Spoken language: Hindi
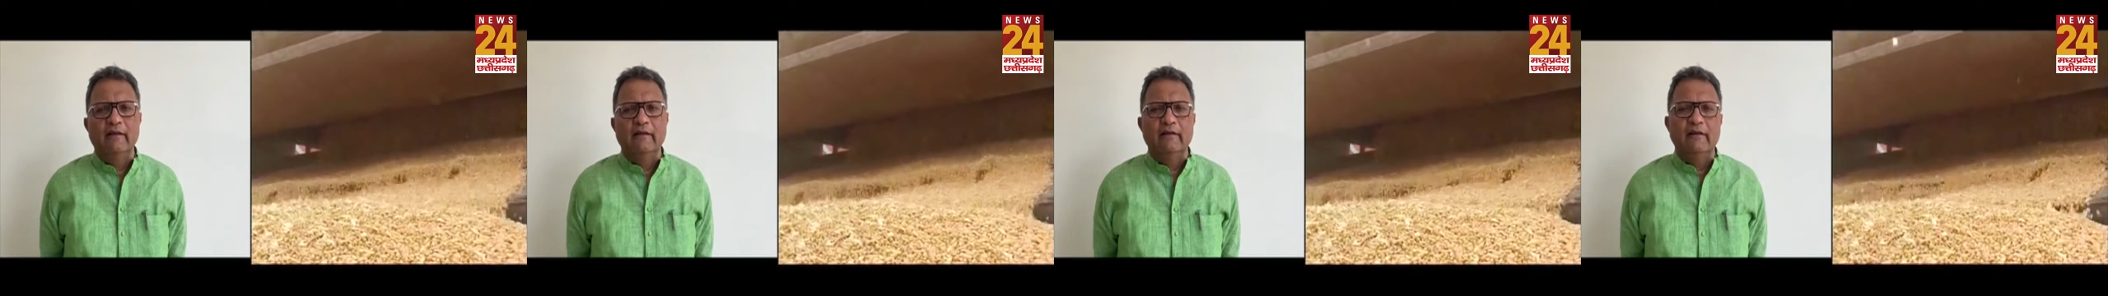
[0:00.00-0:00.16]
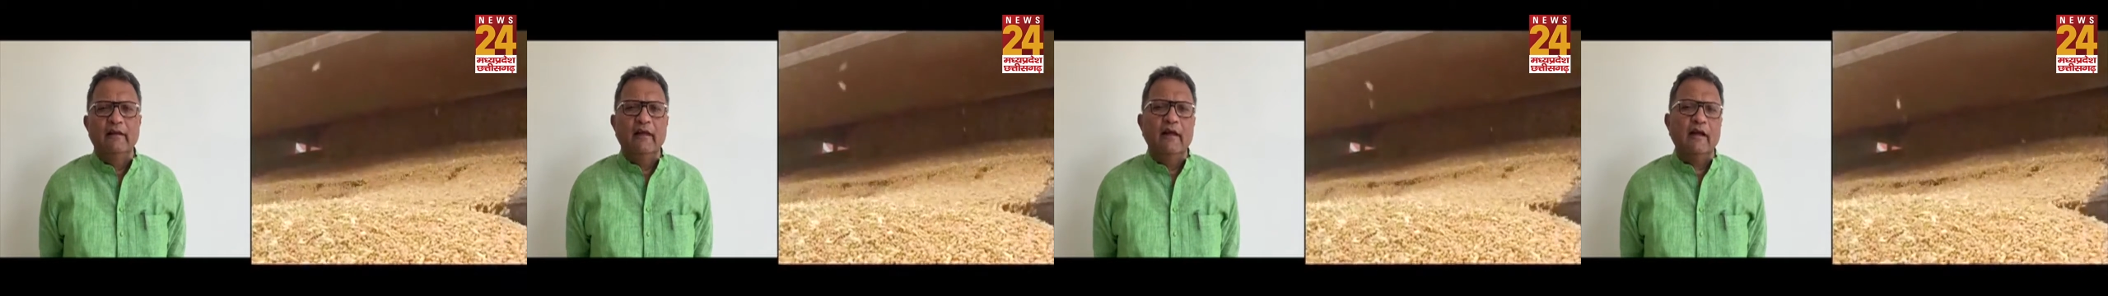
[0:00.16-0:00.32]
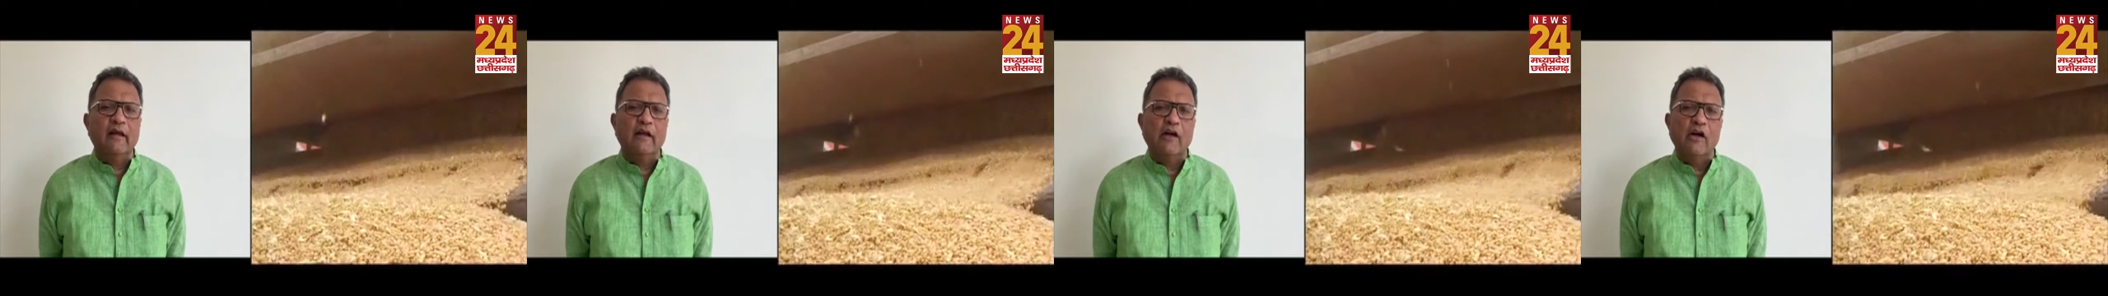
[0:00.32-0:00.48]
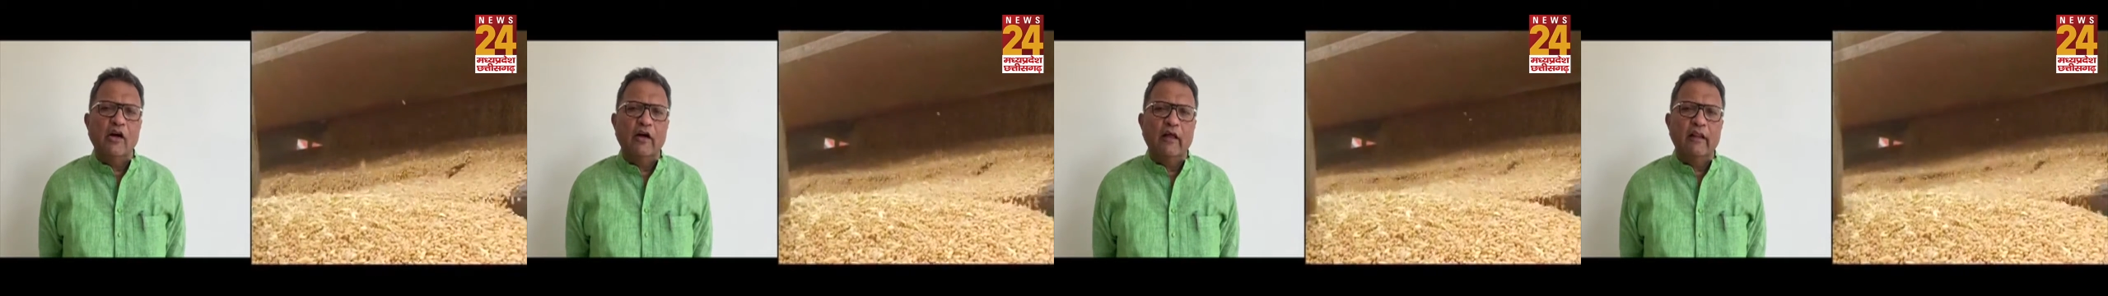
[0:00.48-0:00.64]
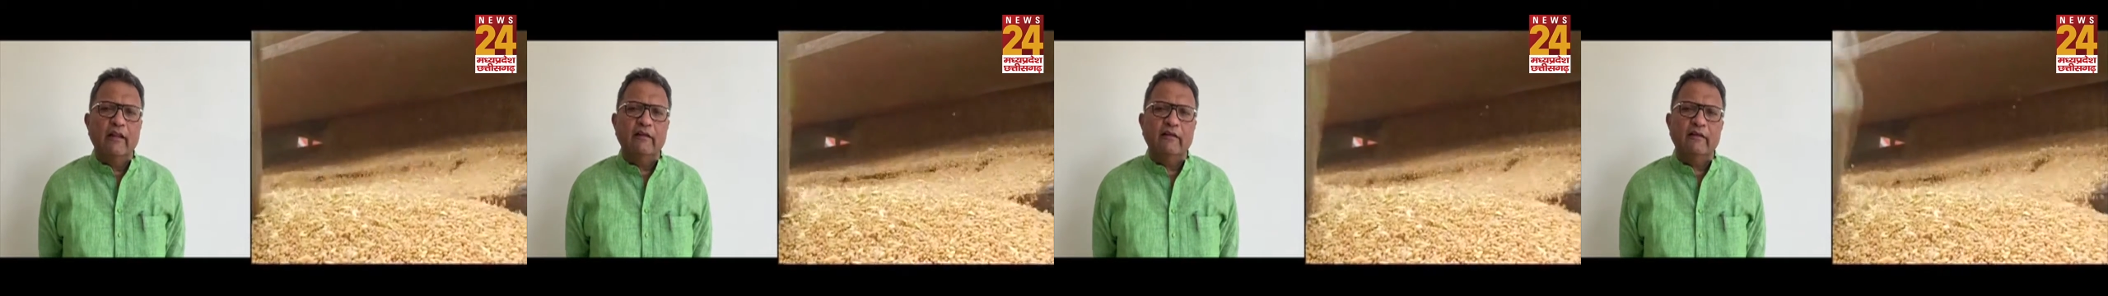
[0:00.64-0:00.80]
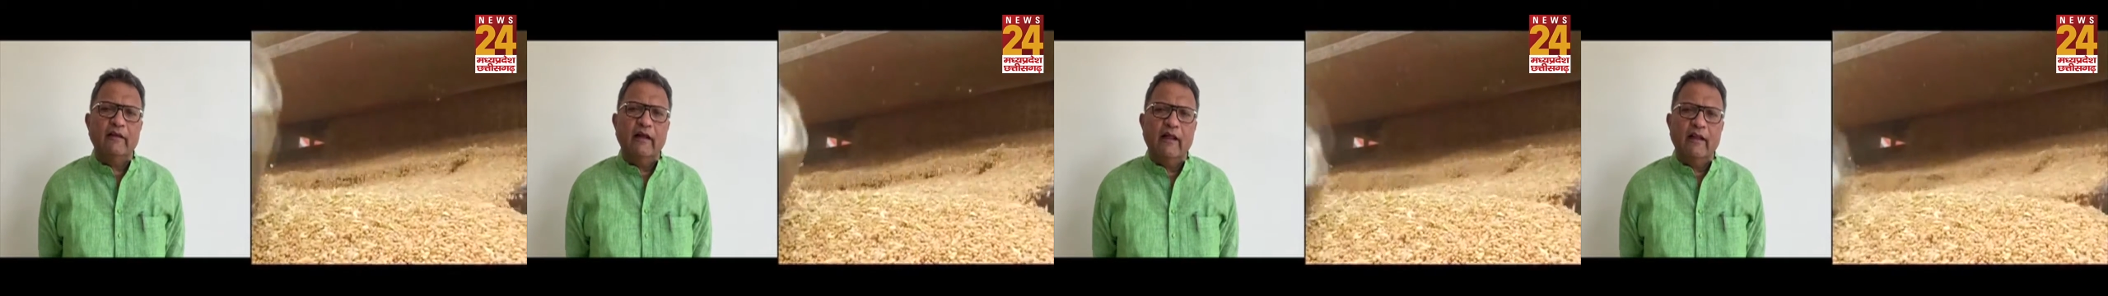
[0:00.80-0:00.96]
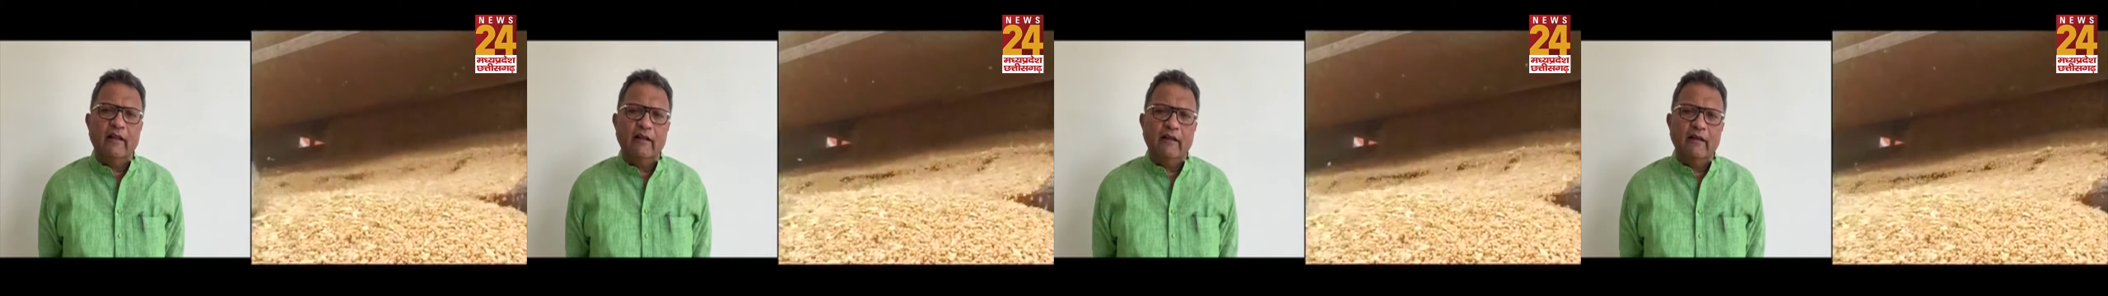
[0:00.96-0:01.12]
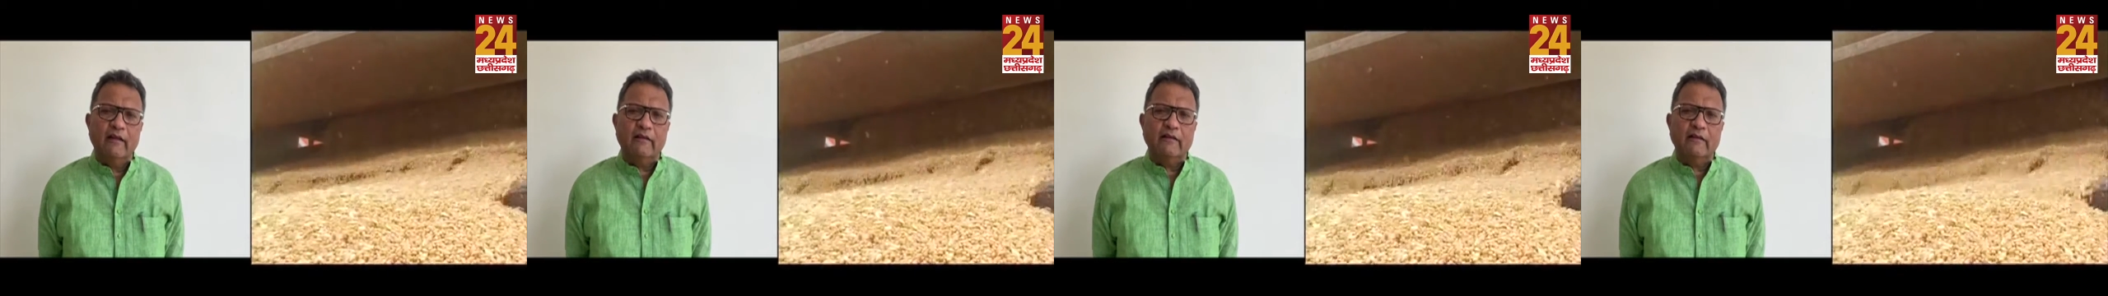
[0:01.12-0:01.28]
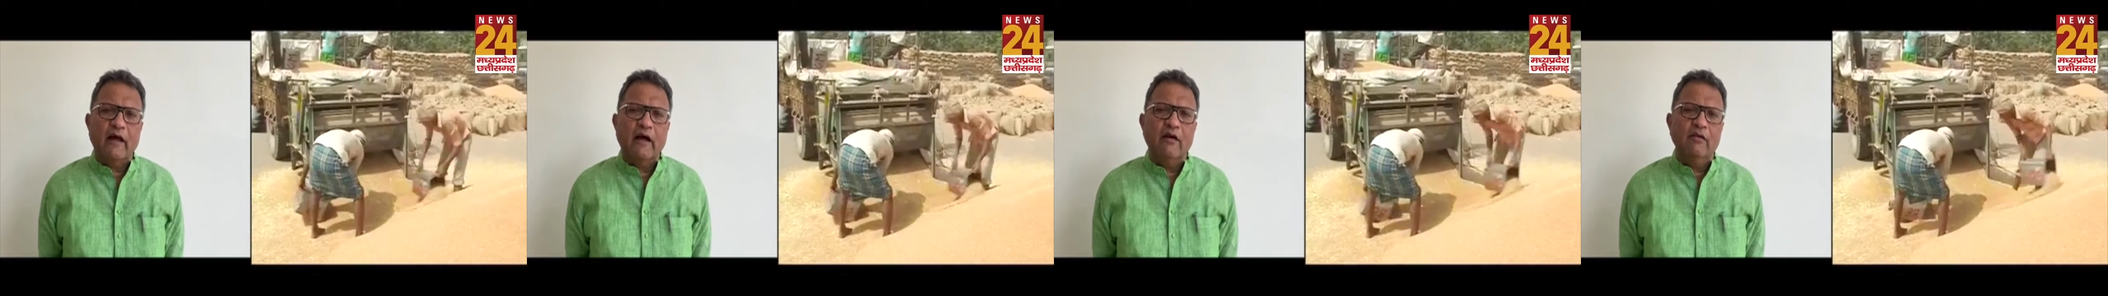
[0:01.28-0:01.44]
यह कांग्रेस
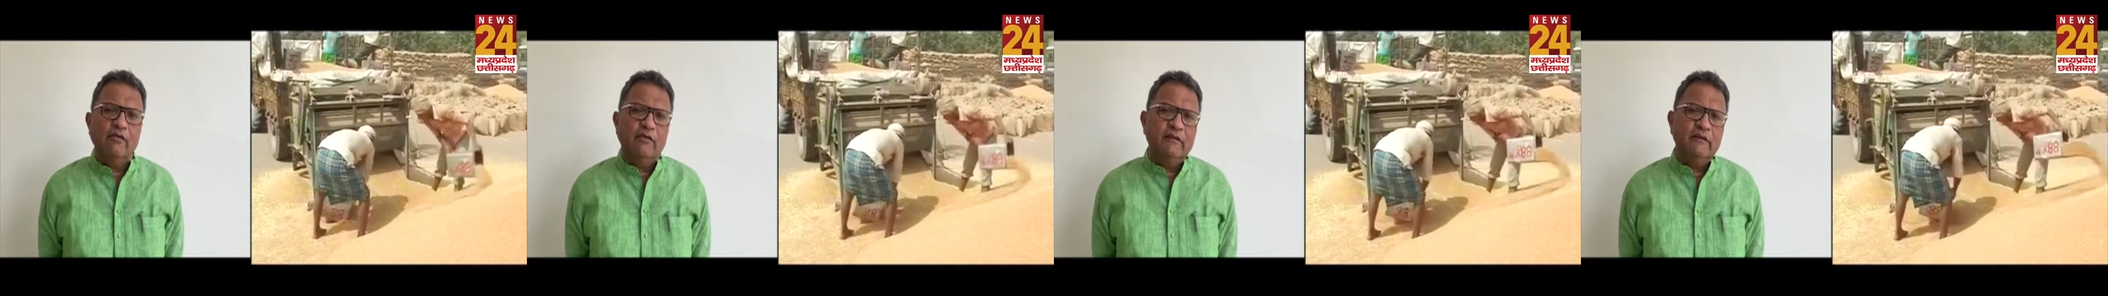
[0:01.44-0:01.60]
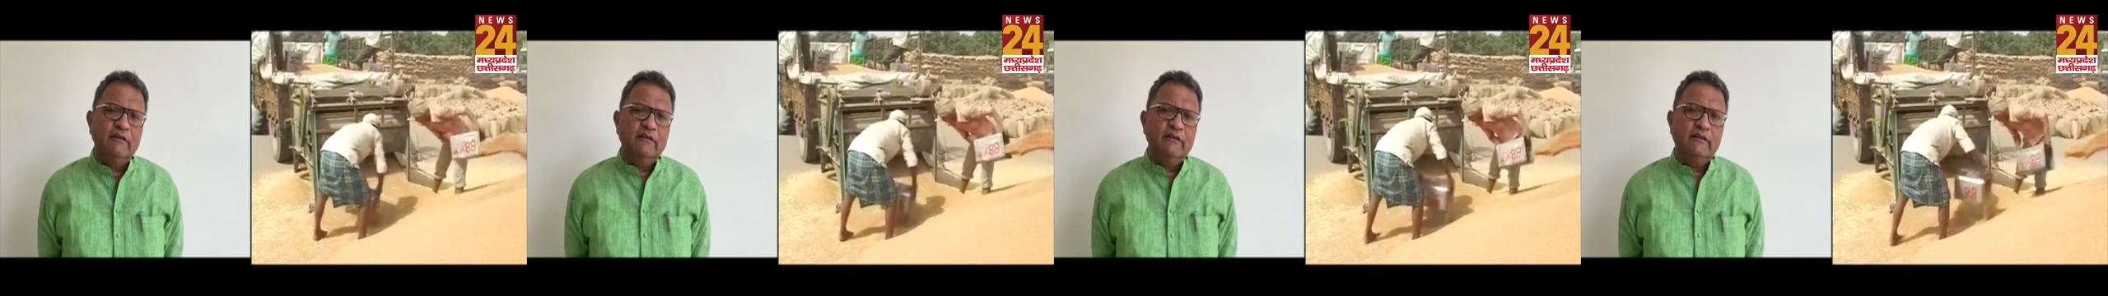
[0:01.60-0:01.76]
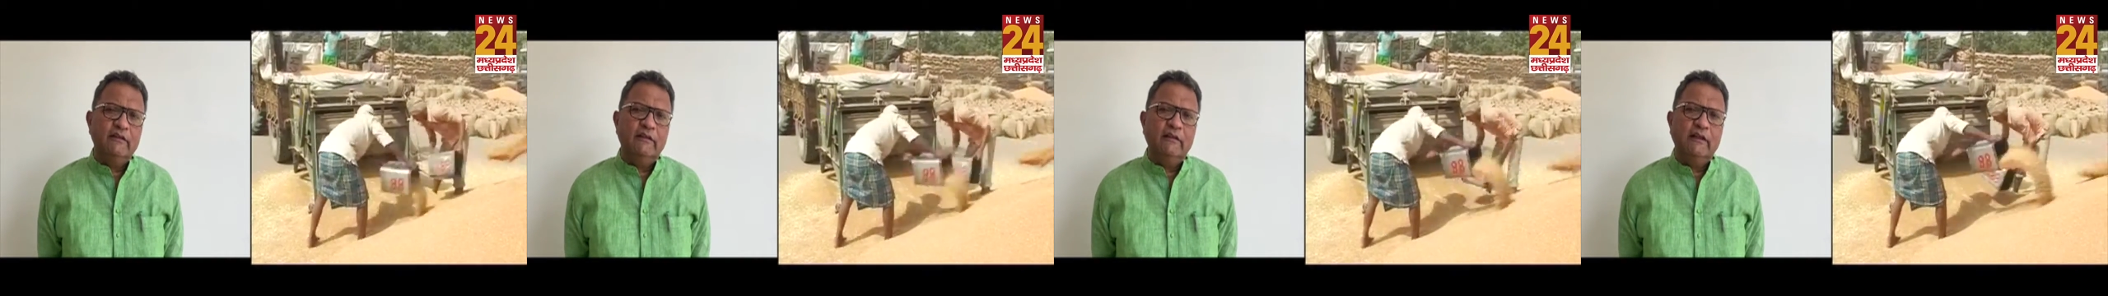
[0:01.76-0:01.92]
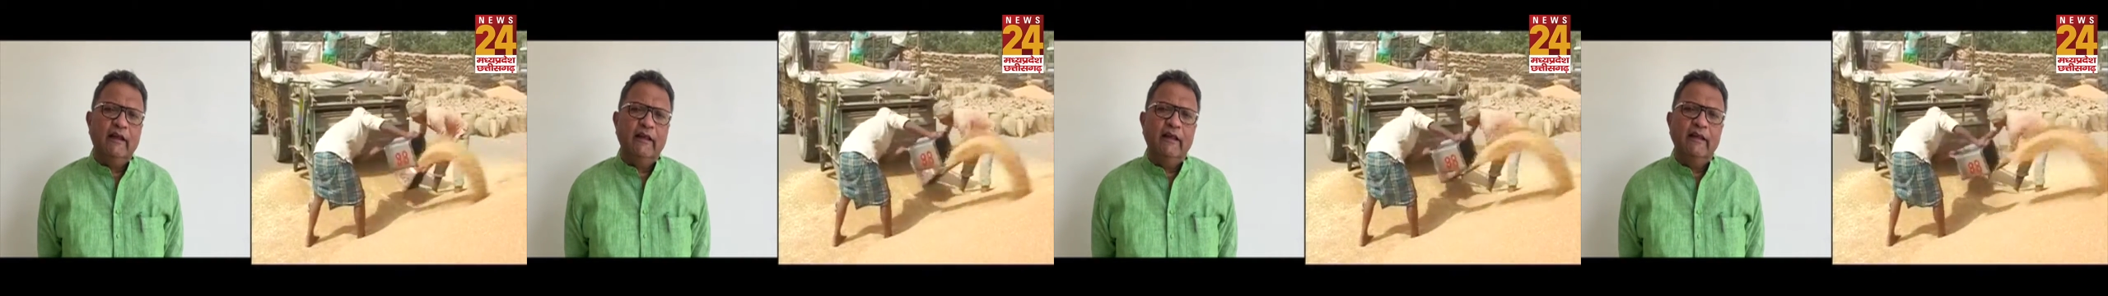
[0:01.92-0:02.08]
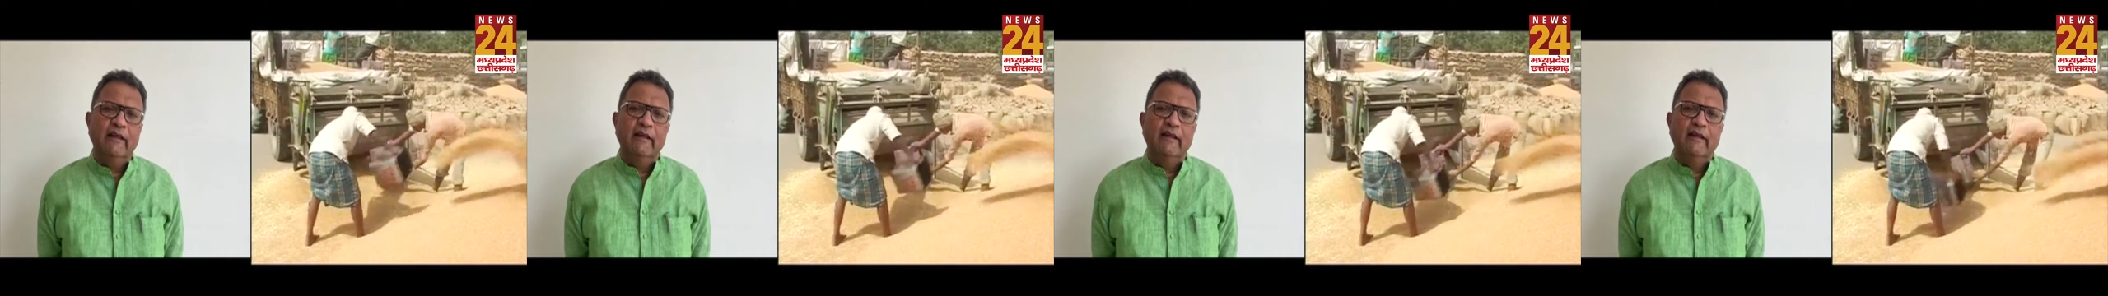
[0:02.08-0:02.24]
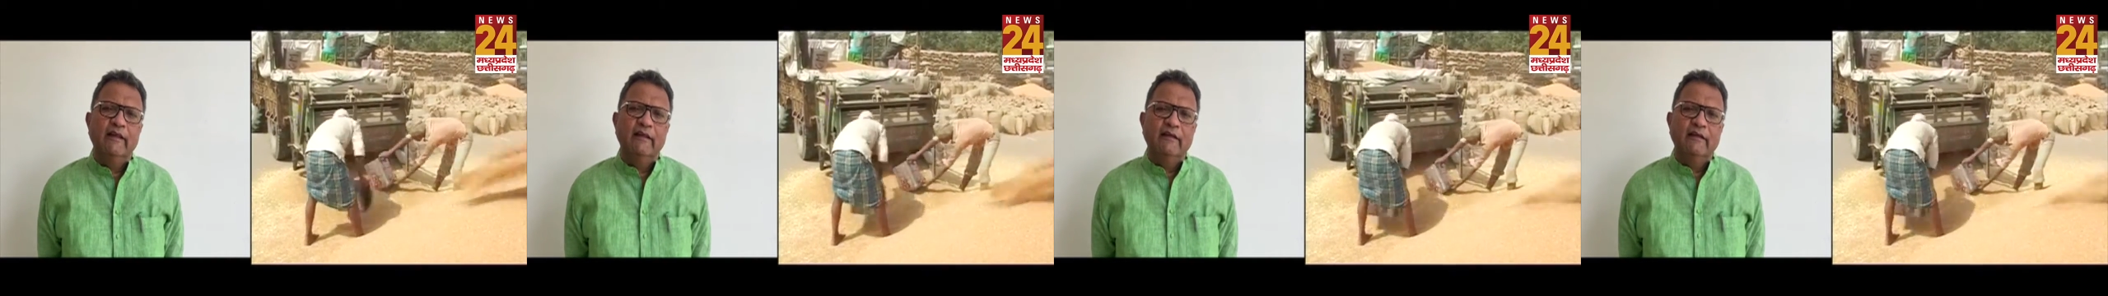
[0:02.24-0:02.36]
कार्यकर्ताओं की जीत है